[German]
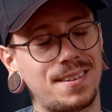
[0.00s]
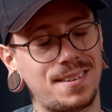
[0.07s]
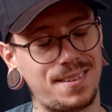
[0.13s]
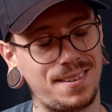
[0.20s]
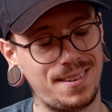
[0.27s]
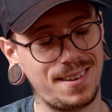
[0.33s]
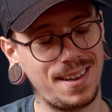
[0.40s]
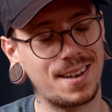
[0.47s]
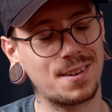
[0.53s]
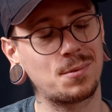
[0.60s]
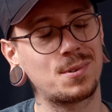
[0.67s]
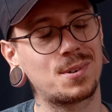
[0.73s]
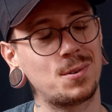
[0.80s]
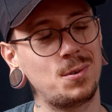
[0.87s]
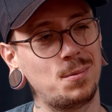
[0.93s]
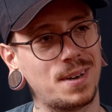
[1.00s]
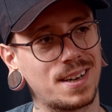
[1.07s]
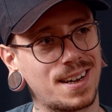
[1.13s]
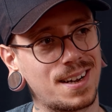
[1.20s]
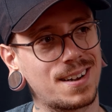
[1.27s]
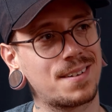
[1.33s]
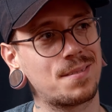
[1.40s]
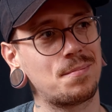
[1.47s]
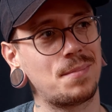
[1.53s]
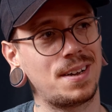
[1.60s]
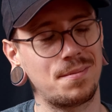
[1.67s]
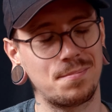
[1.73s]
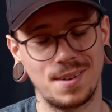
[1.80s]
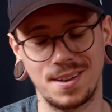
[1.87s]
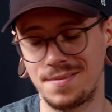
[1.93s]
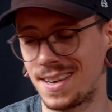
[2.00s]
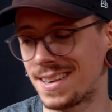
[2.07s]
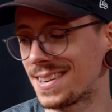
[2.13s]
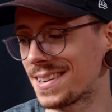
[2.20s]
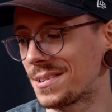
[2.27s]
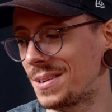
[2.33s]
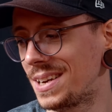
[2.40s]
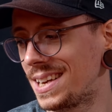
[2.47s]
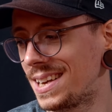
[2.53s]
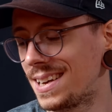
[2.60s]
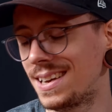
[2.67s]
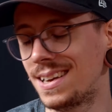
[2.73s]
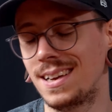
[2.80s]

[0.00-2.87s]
Sehr guter Übergang, mein, mein werter Kollege.